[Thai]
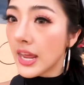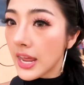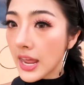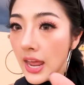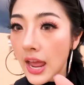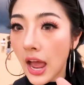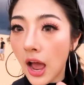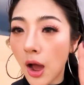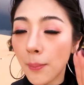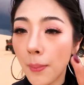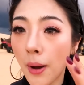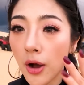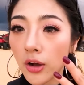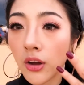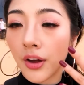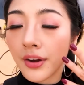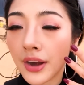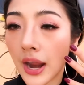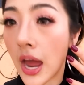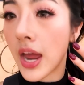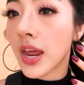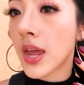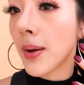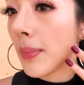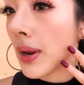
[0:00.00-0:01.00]
นี่เอาบอกก่อน
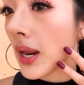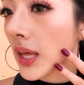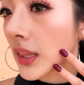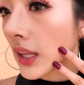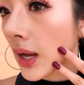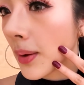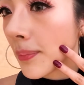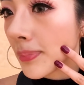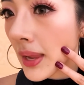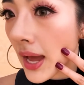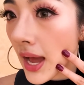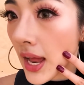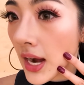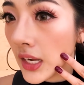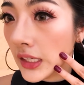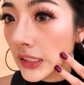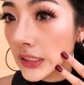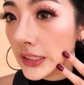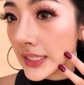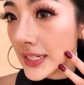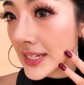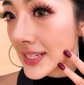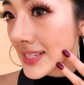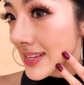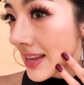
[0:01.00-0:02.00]
นะยังไม่ได้เติมหน้าเล
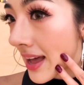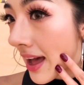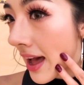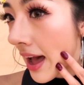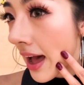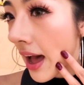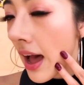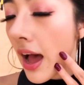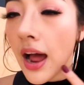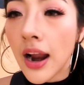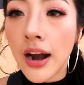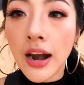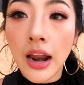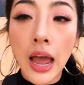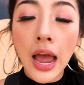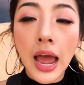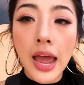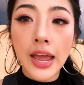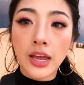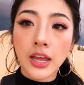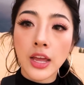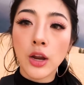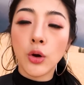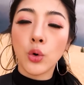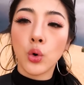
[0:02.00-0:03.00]
ยนะจ๊ะแล้วใคร
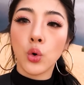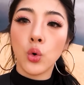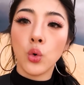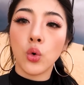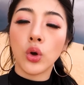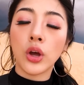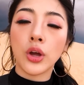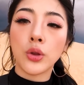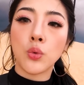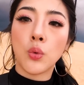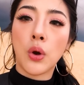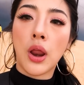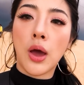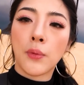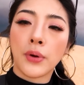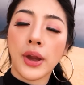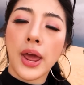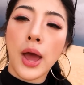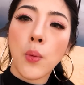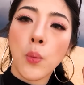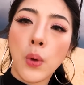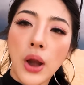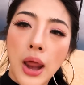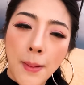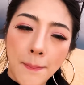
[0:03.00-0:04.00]
ที่รู้ๆกันอยู่แล้ว
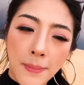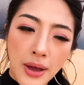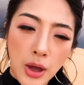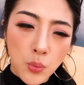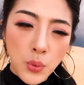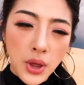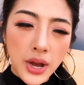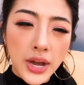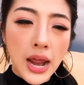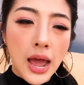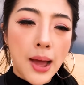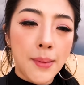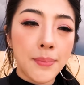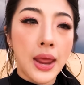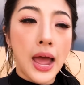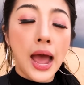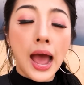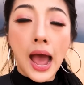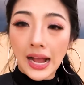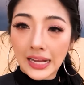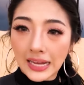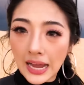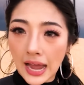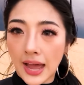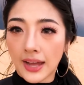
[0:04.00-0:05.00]
เนี่ยเวลามาเวียดนามเนี่ย
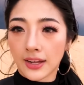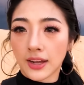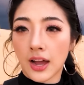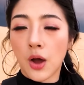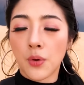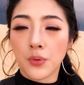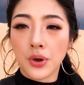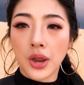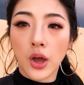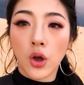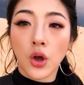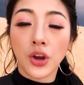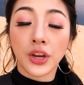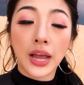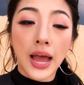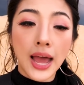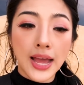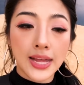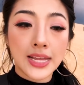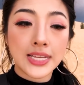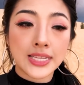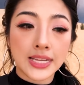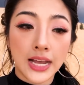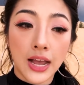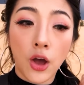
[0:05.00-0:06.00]
อากาศเขาเนี่ยค่อนข้า
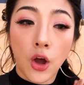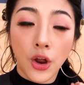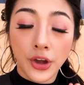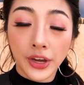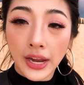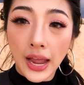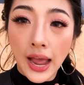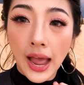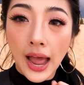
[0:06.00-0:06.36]
งที่จะค่อน